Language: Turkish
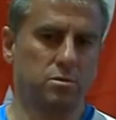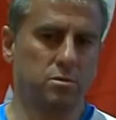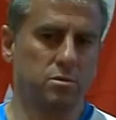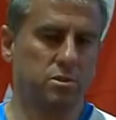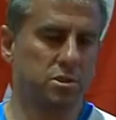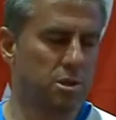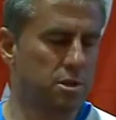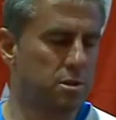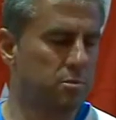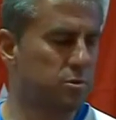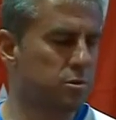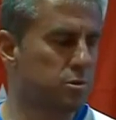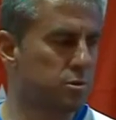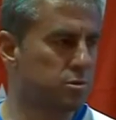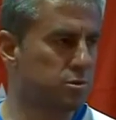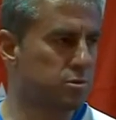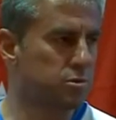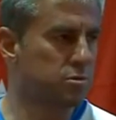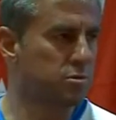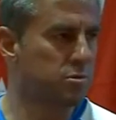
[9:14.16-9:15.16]
e, Şamil
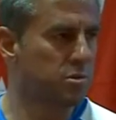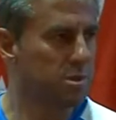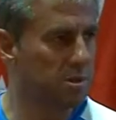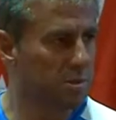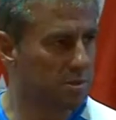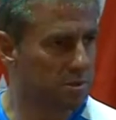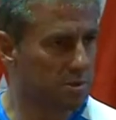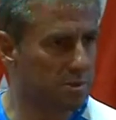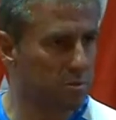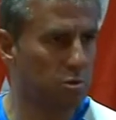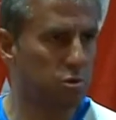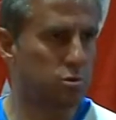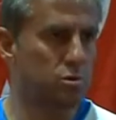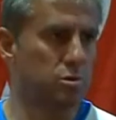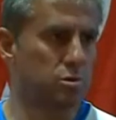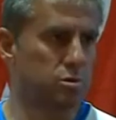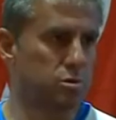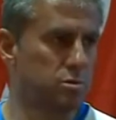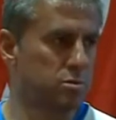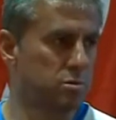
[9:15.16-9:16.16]
olsun, Sivok
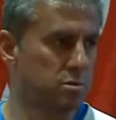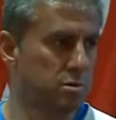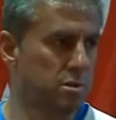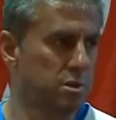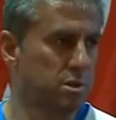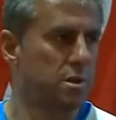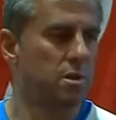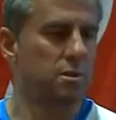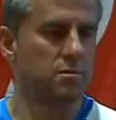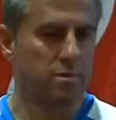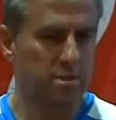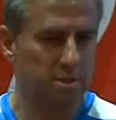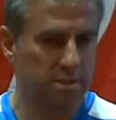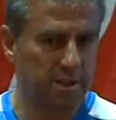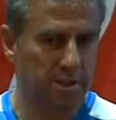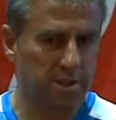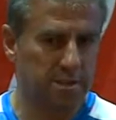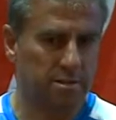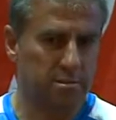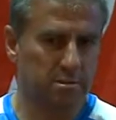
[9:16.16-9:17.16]
olsun ve
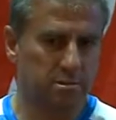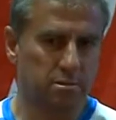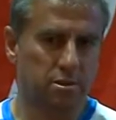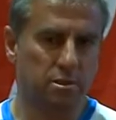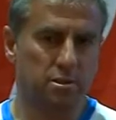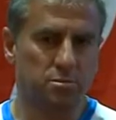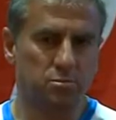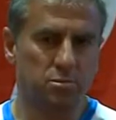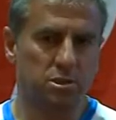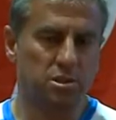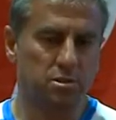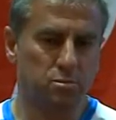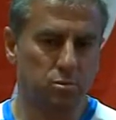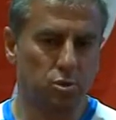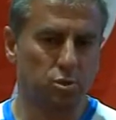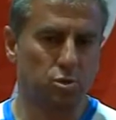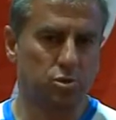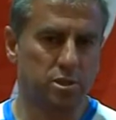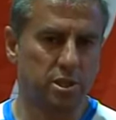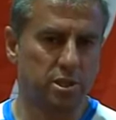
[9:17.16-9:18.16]
diğer takımdaki
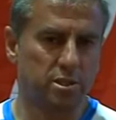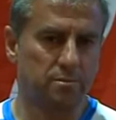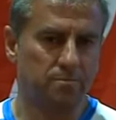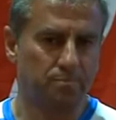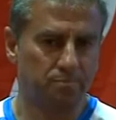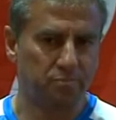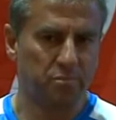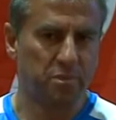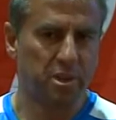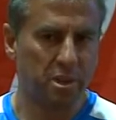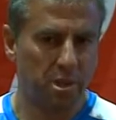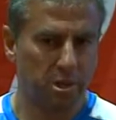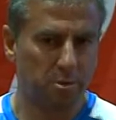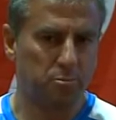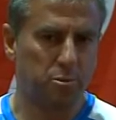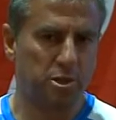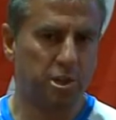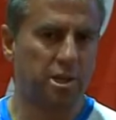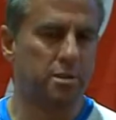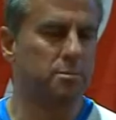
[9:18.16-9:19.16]
büyükler
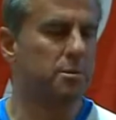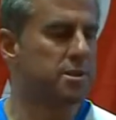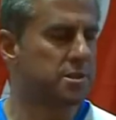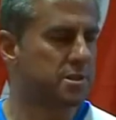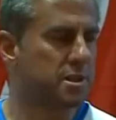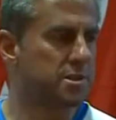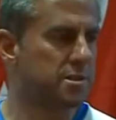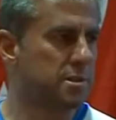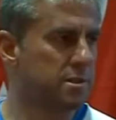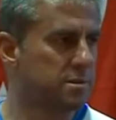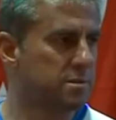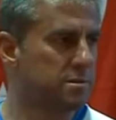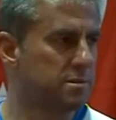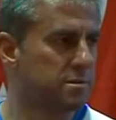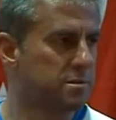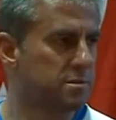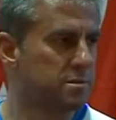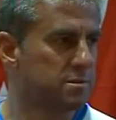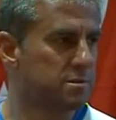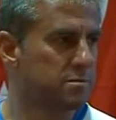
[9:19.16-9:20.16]
hep beraber zaten
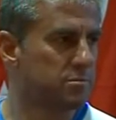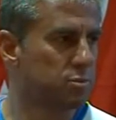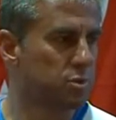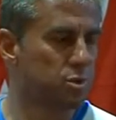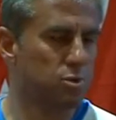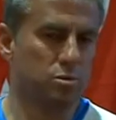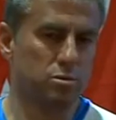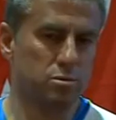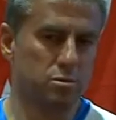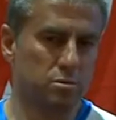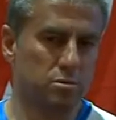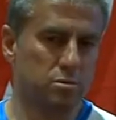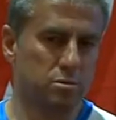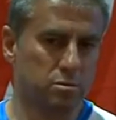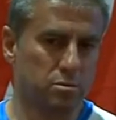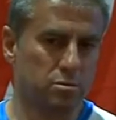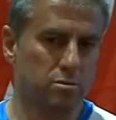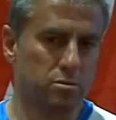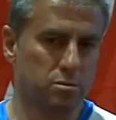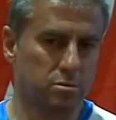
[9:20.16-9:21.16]
bu e,
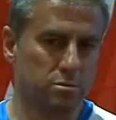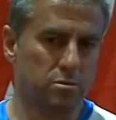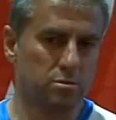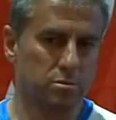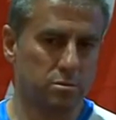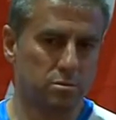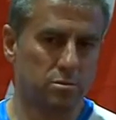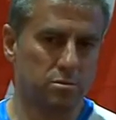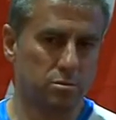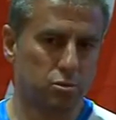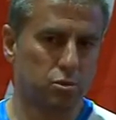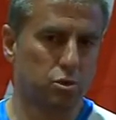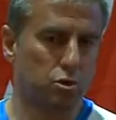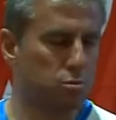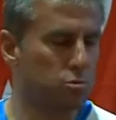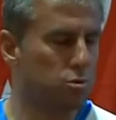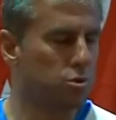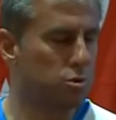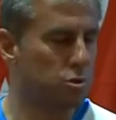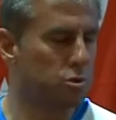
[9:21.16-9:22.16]

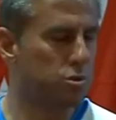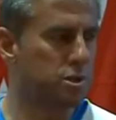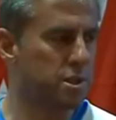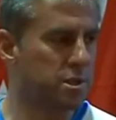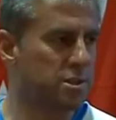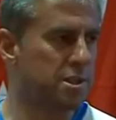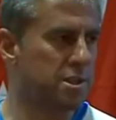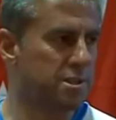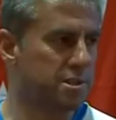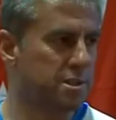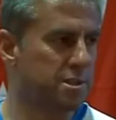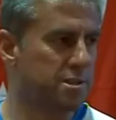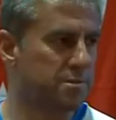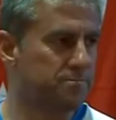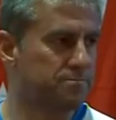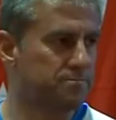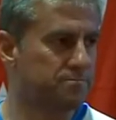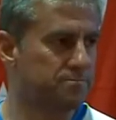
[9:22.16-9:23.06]
sorumluluğu üstlenecekler.